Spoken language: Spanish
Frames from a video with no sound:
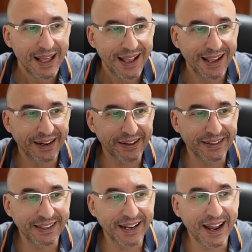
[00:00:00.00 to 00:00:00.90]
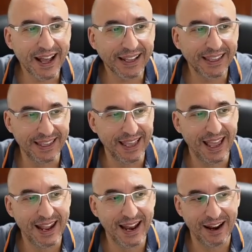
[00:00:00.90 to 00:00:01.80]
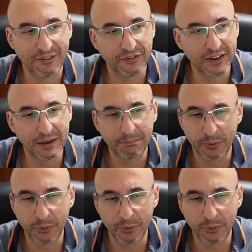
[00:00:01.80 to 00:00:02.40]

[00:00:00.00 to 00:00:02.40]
Eh, retirar aquí el alfil,